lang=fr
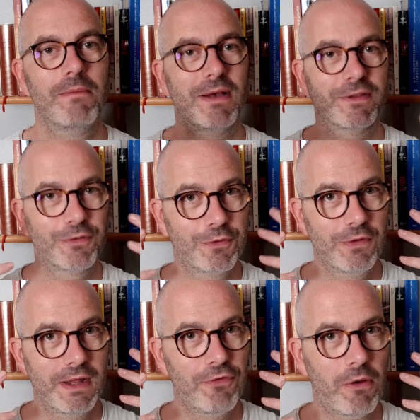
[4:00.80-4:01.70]
Parce que
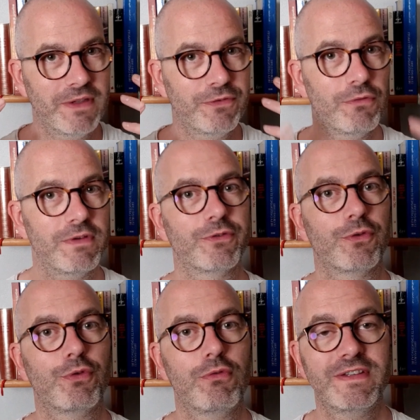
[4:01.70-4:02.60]
l'information va se
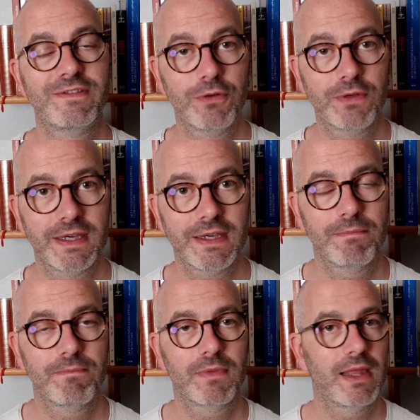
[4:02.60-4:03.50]
retrouver
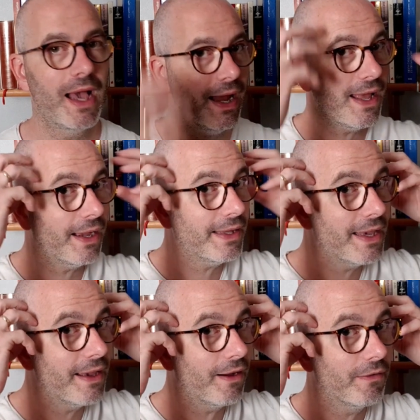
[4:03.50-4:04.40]
stockée à
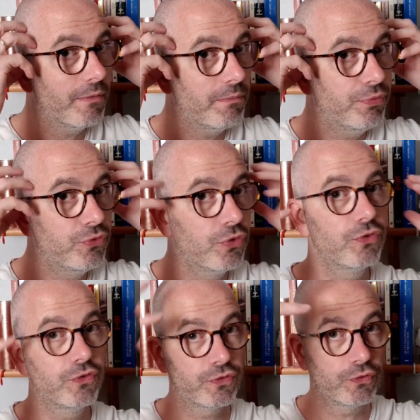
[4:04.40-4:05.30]
l'arrière plutôt
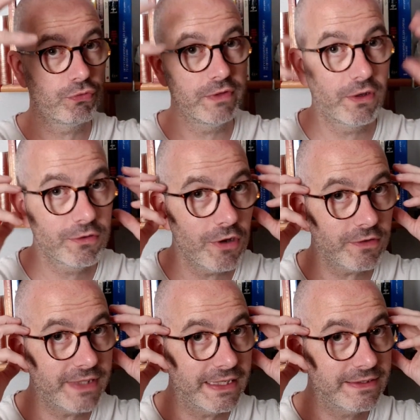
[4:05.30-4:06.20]
que de se retrouver dans le
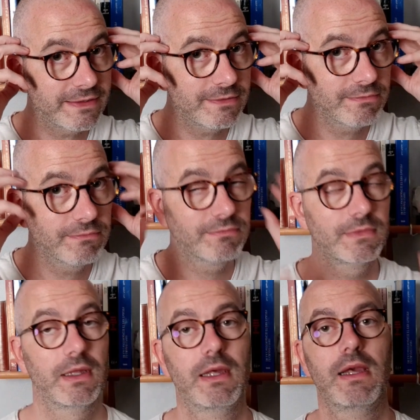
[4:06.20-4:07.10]
cortex.
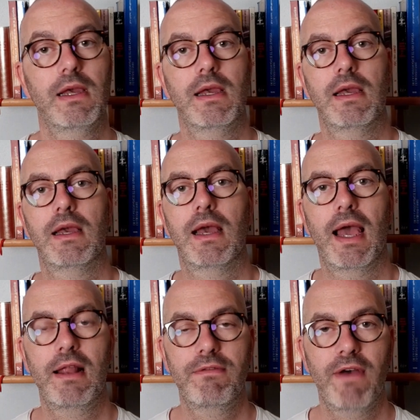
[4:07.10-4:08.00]

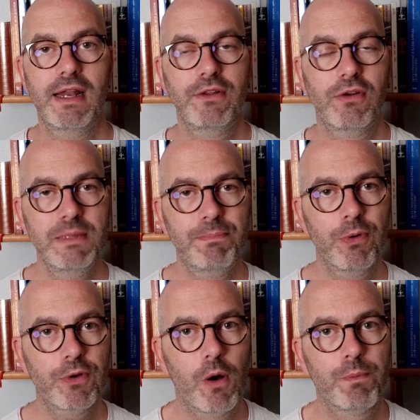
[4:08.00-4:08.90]
Elle va aller dans
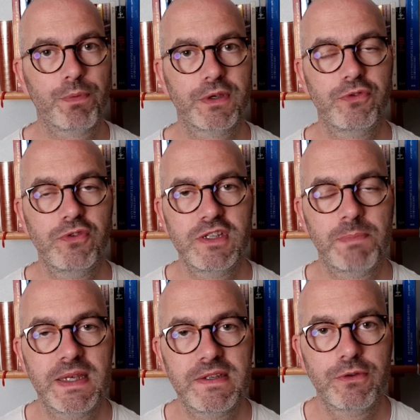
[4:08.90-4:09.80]
l'hippocampe, qui est une
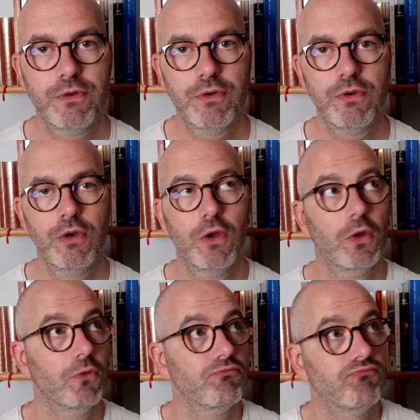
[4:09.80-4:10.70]
espèce de,
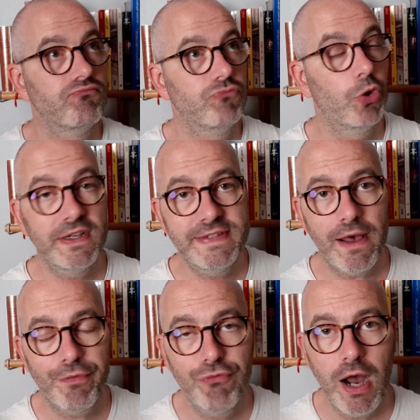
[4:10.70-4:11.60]

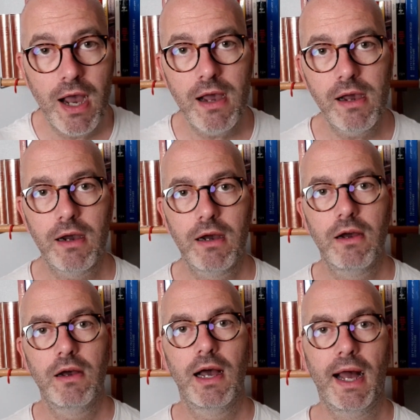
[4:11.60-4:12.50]
réservoir
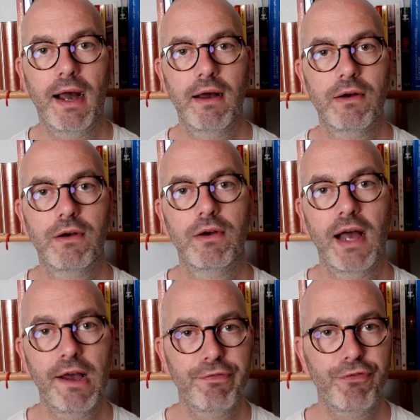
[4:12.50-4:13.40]
euh, à, euh,
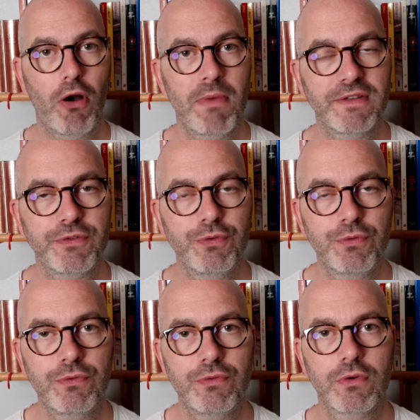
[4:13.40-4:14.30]

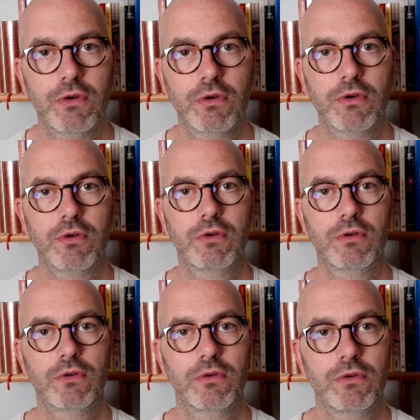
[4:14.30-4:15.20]
information
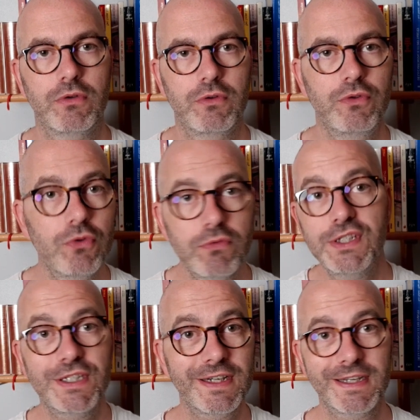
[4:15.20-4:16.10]
informations non
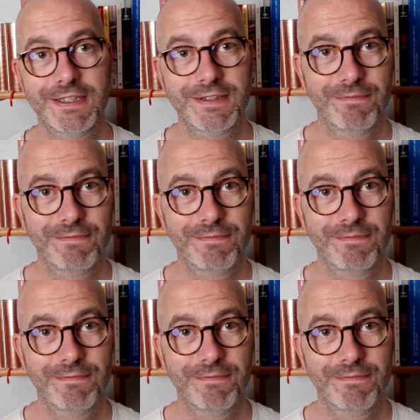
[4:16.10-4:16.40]
digérée,